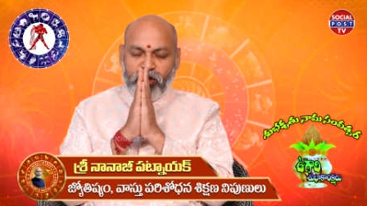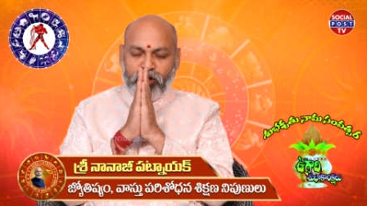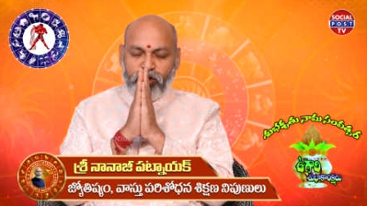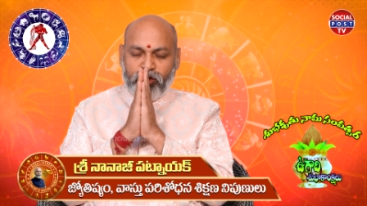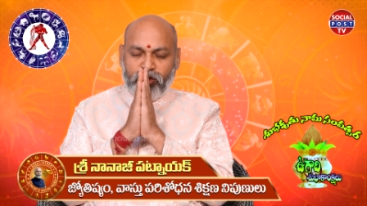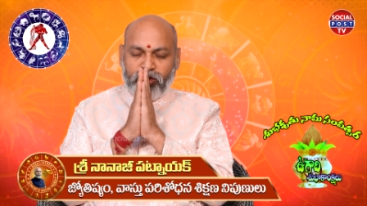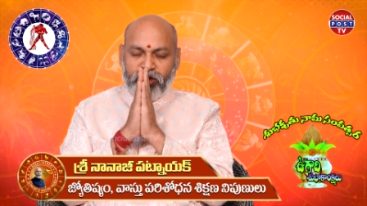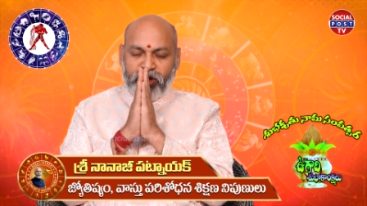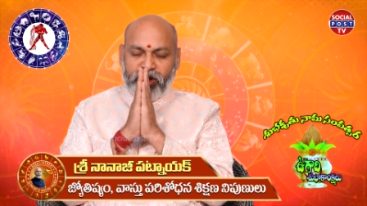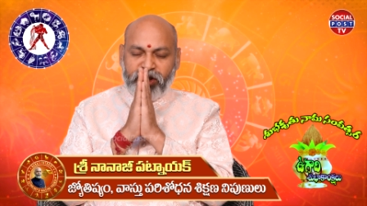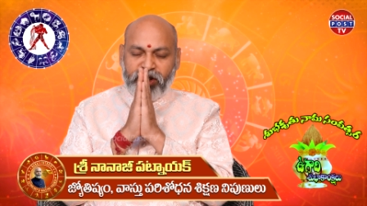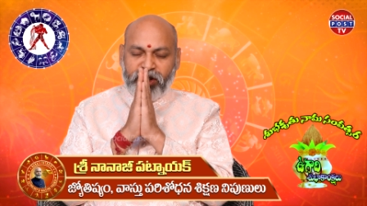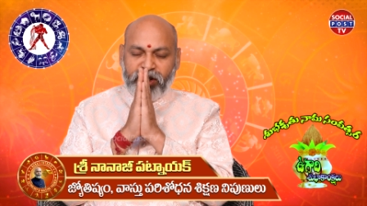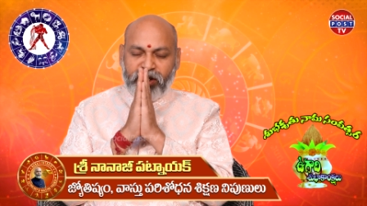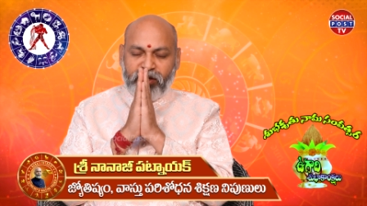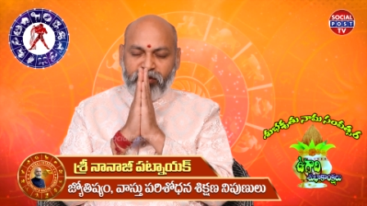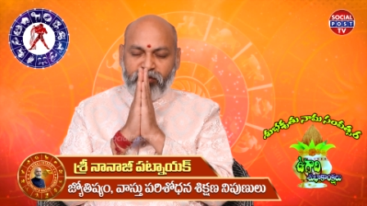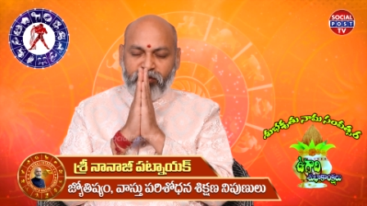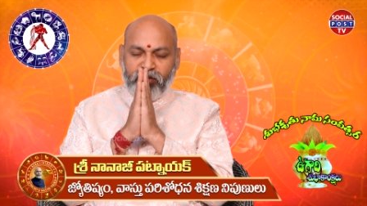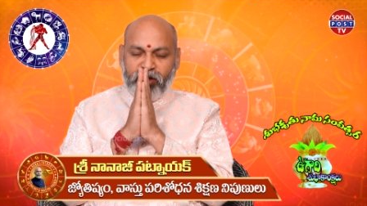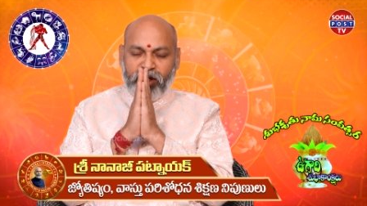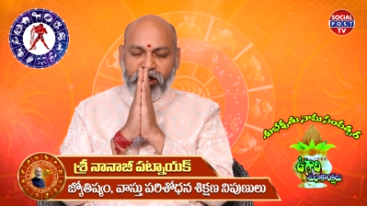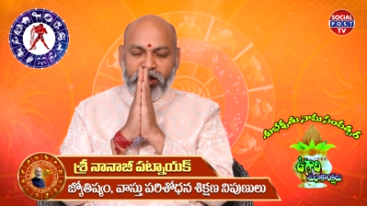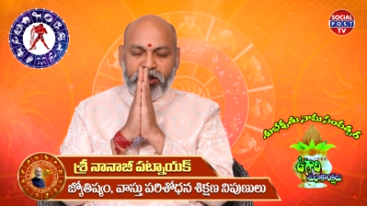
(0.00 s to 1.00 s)
జ్యోతిష
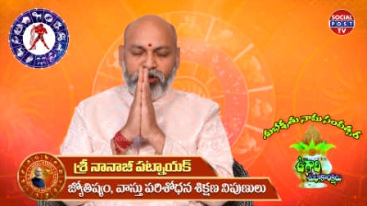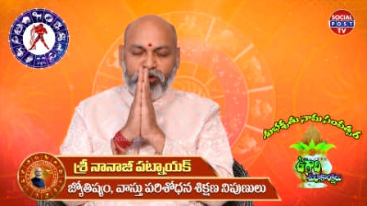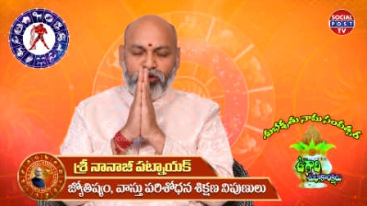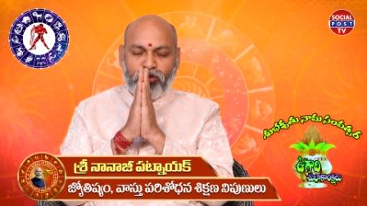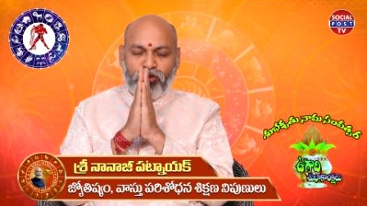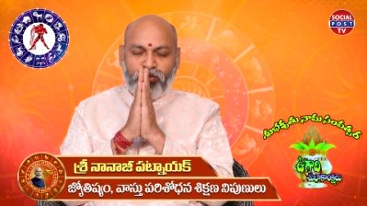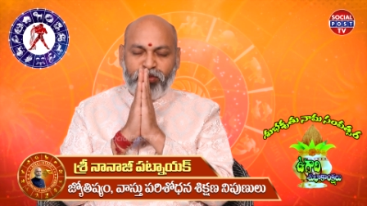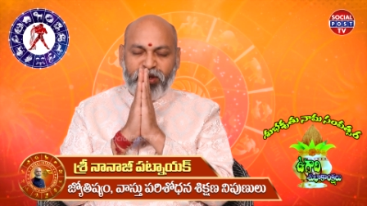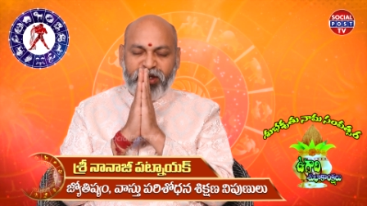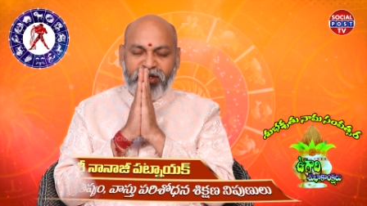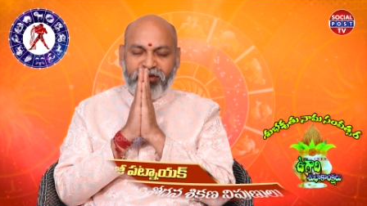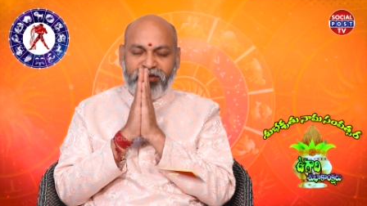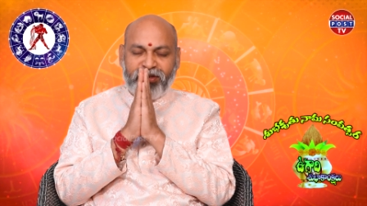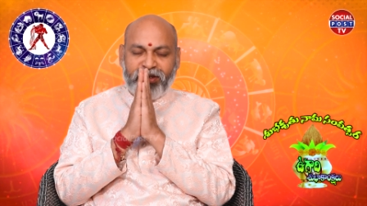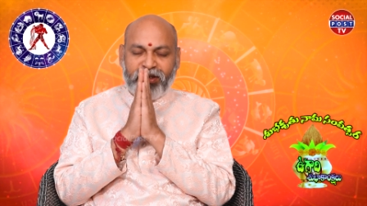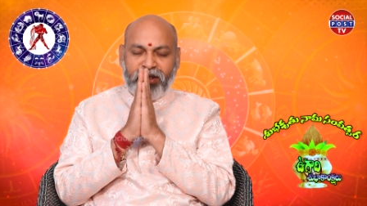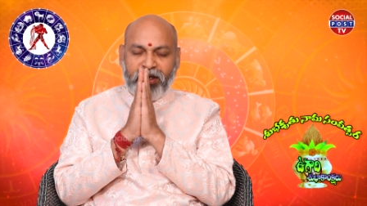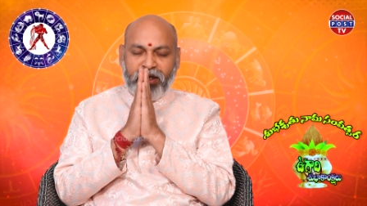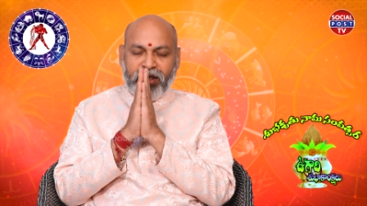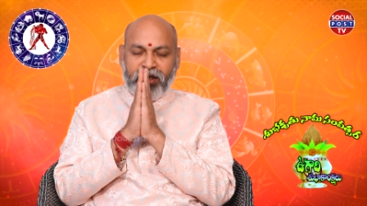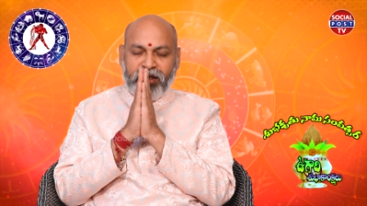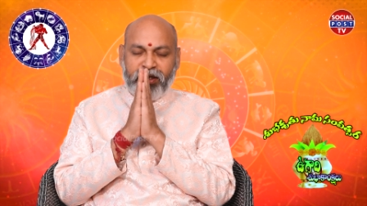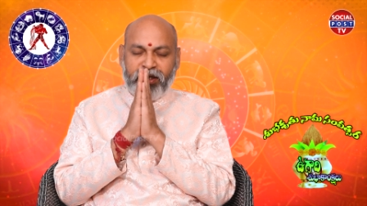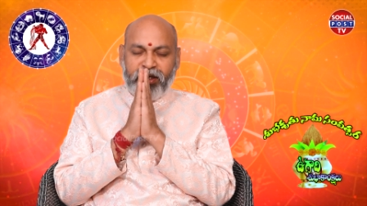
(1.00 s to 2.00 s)
వాస్తు మరియు
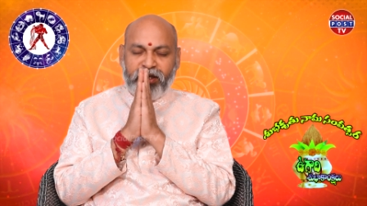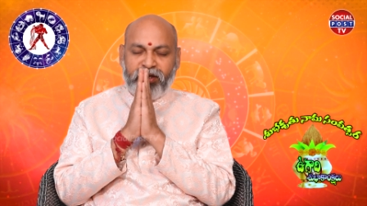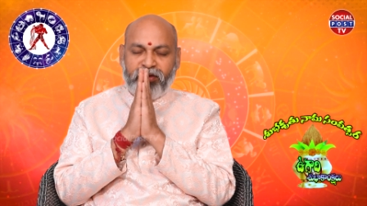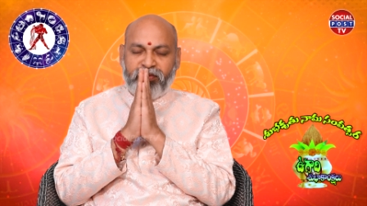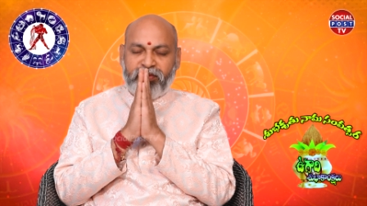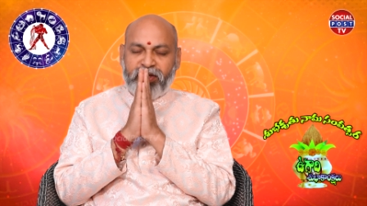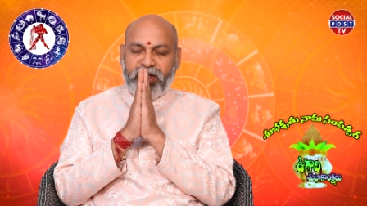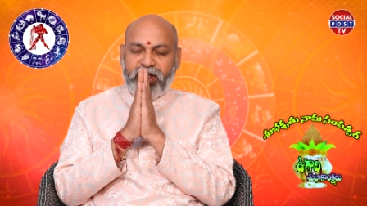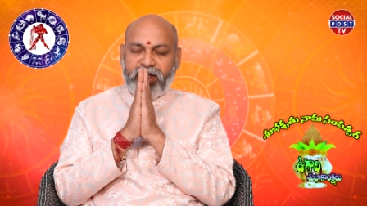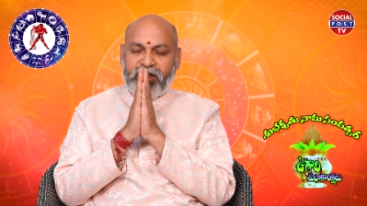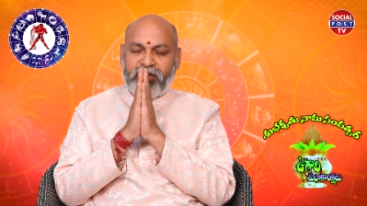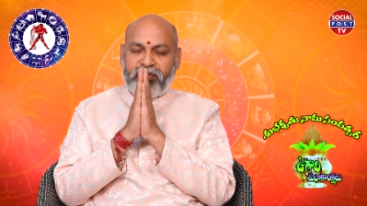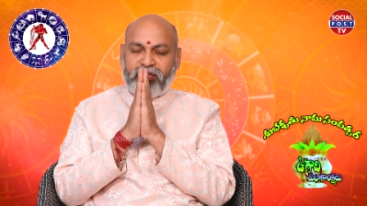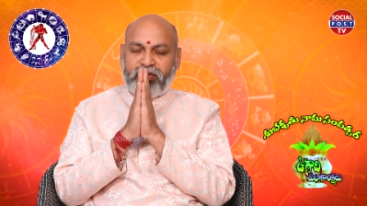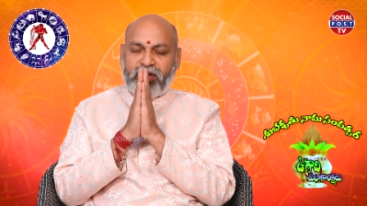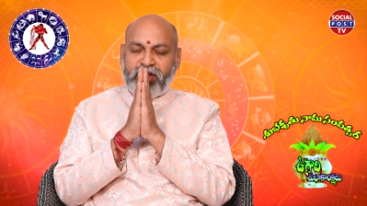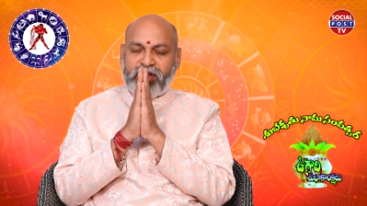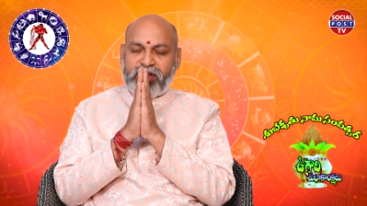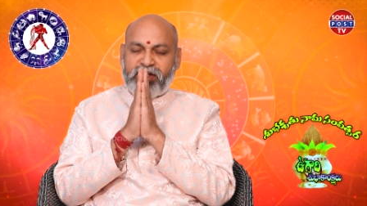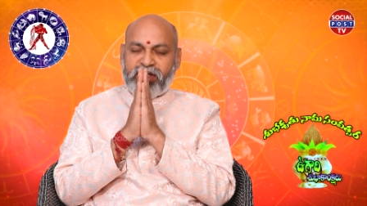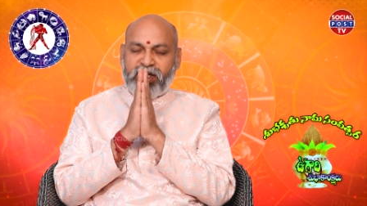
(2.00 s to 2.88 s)
ఇతర అనేకమైనటువంటి